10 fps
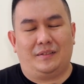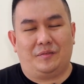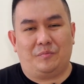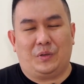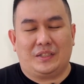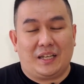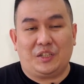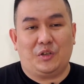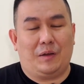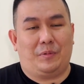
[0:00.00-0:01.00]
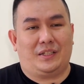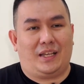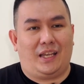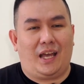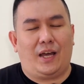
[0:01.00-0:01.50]
Percaya atau nggak
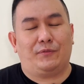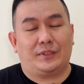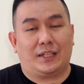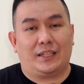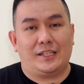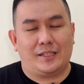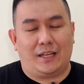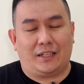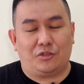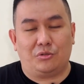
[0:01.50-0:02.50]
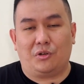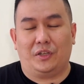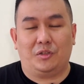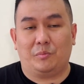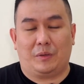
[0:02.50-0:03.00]
percaya, aftertaste dari cuko
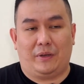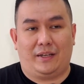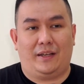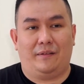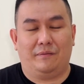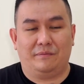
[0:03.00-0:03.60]
itu berbeda.